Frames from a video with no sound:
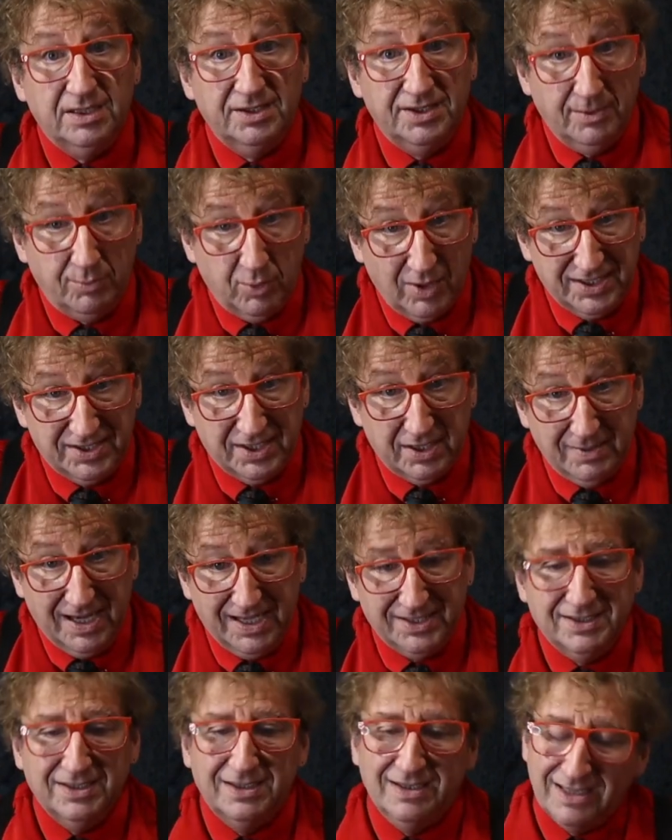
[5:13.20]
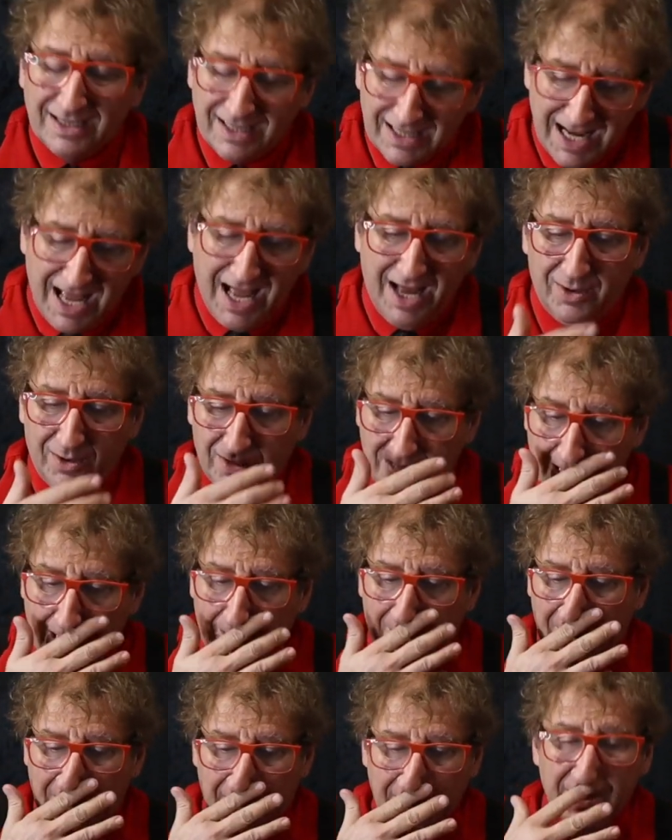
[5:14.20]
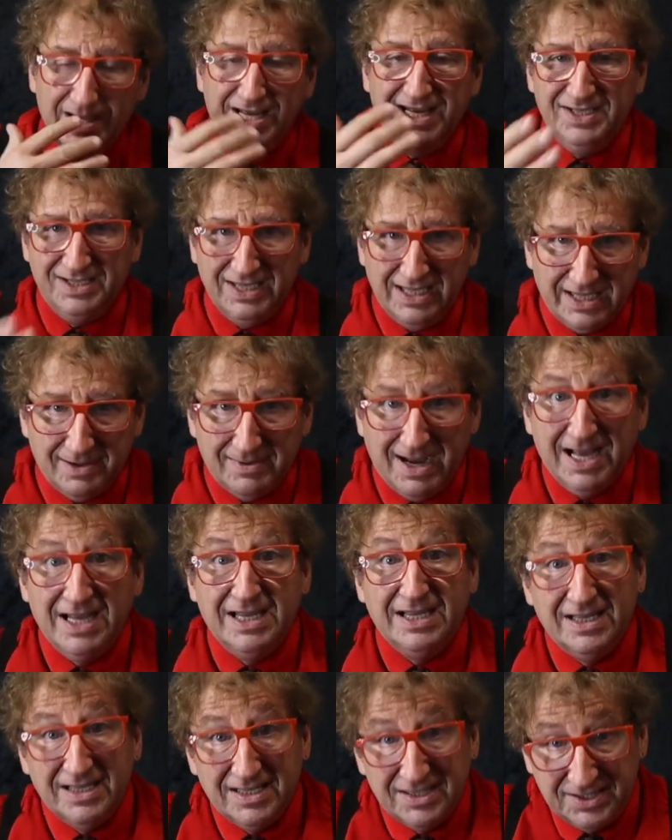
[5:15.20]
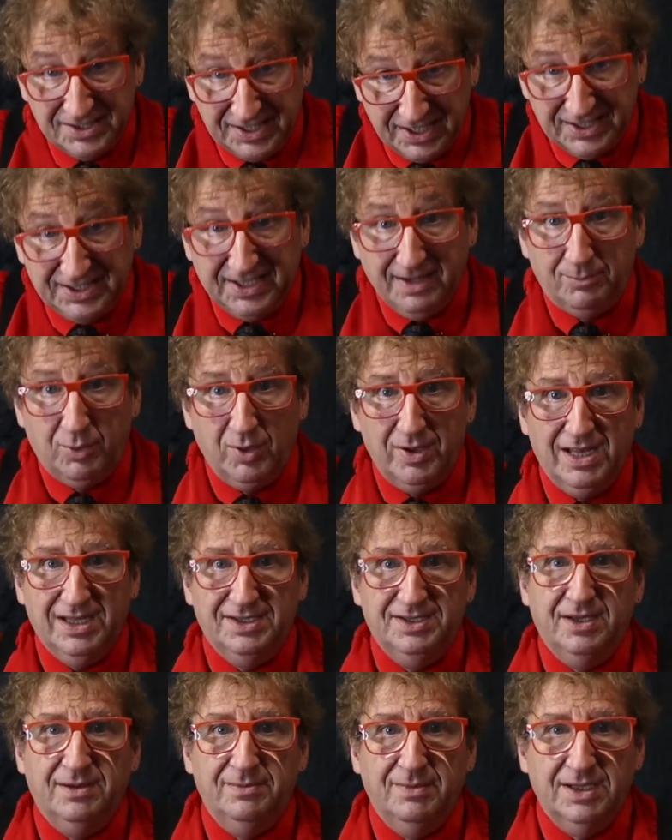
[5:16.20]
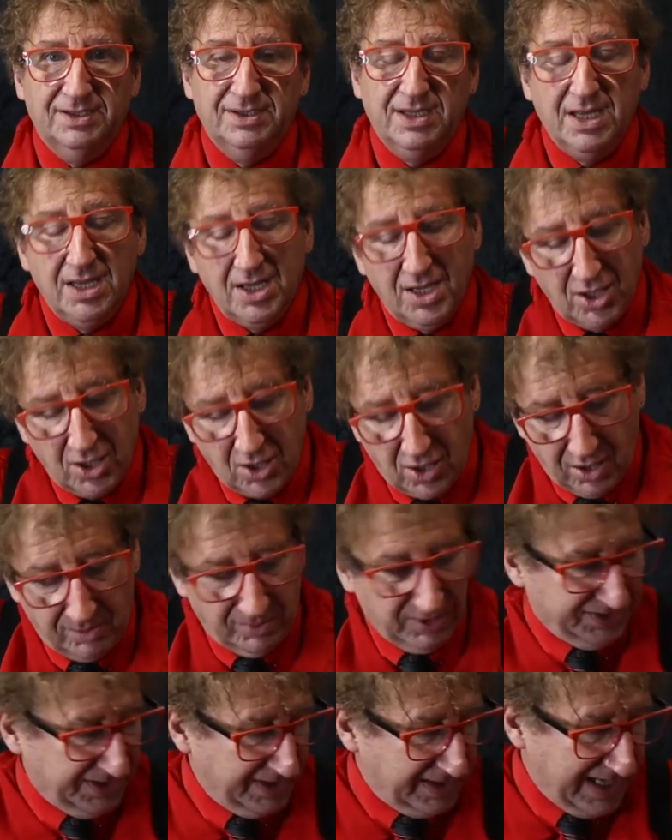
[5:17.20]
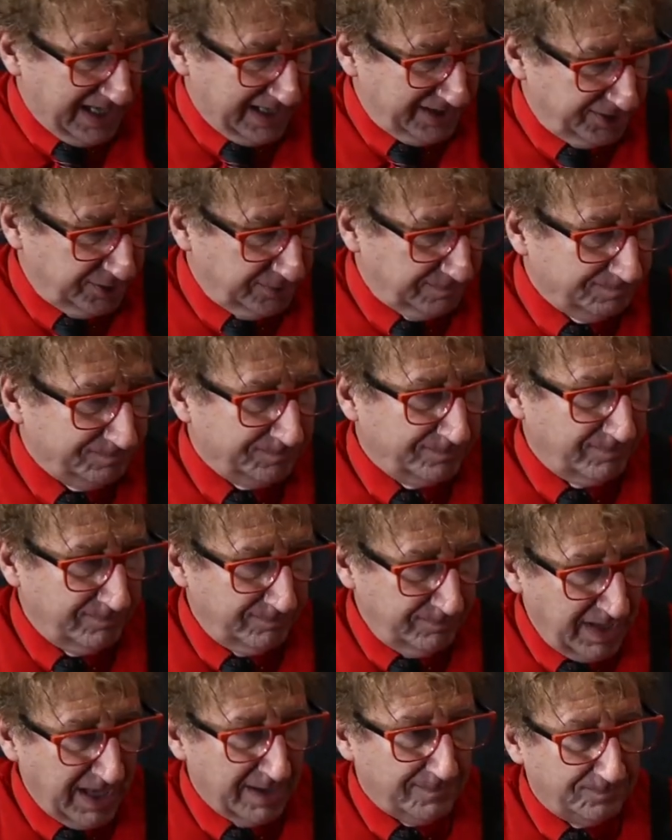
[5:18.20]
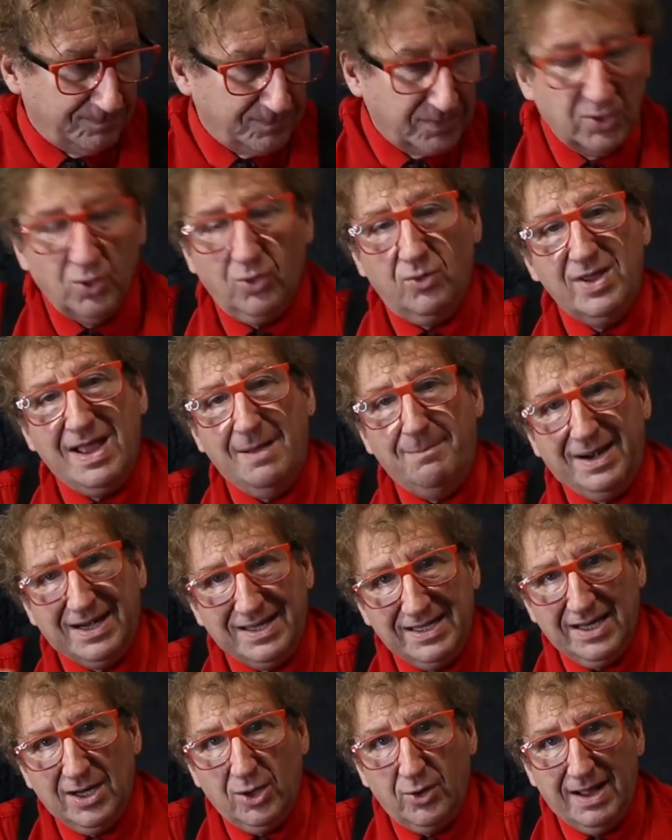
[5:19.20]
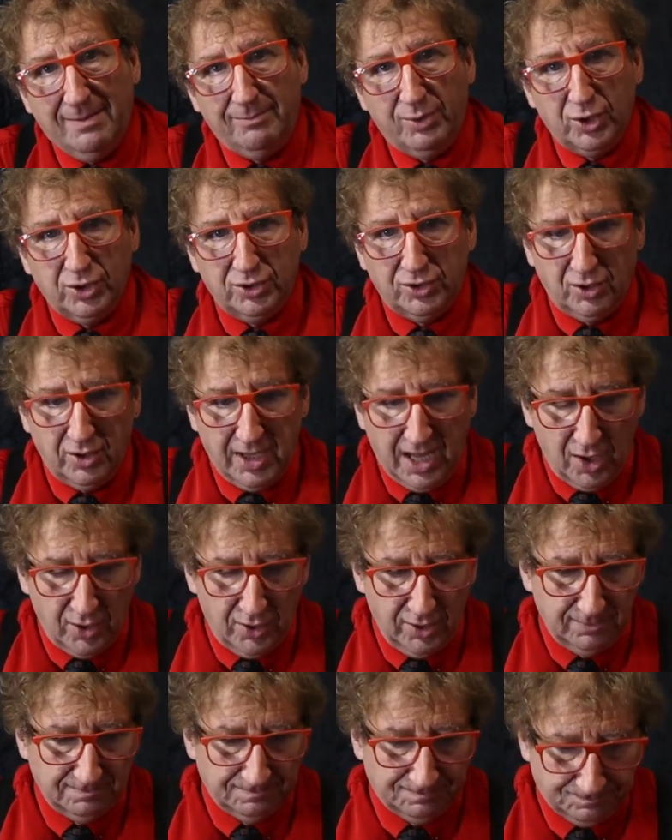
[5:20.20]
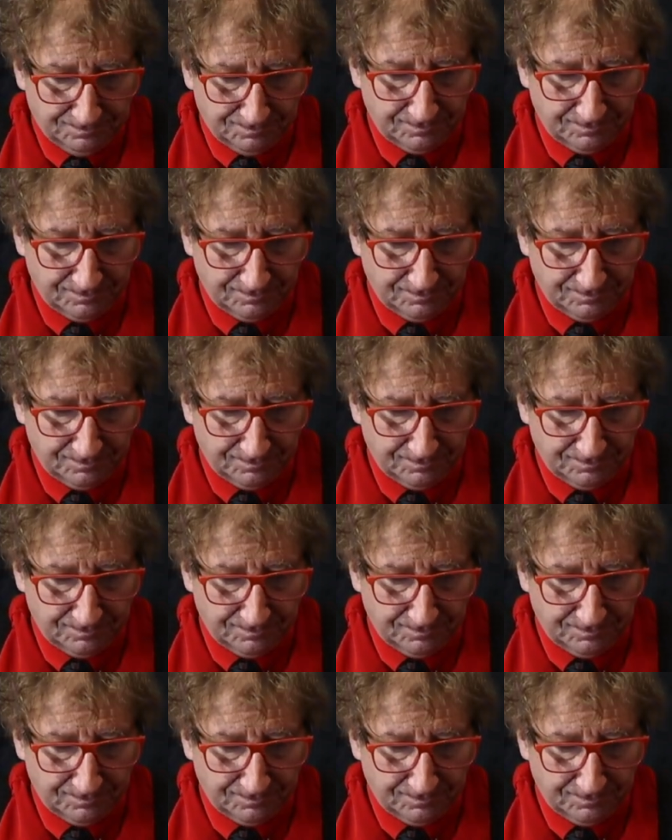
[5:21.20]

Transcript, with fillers: ¿Se puede hacer más? Claro, claro, claro. Ese es el tema. Sí se puede hacer más. ¿Cómo sería eso? Bien, yo voy a partir ahora por otro lado, ¿no?